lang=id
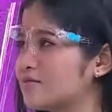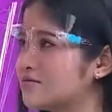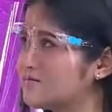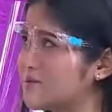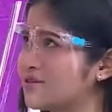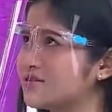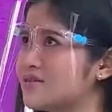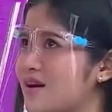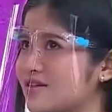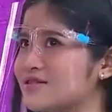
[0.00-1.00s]
Pengen jadi
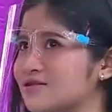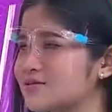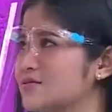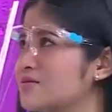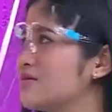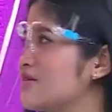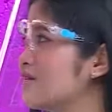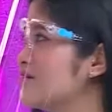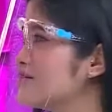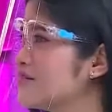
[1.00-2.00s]
artis tuh sebenarnya
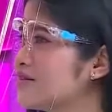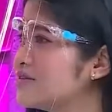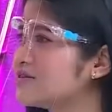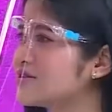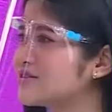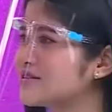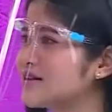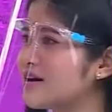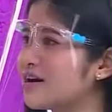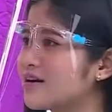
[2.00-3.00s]

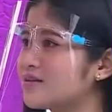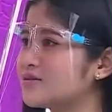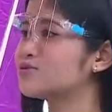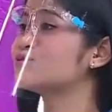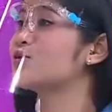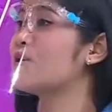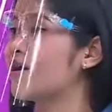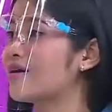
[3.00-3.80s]
cita-cita dulu doang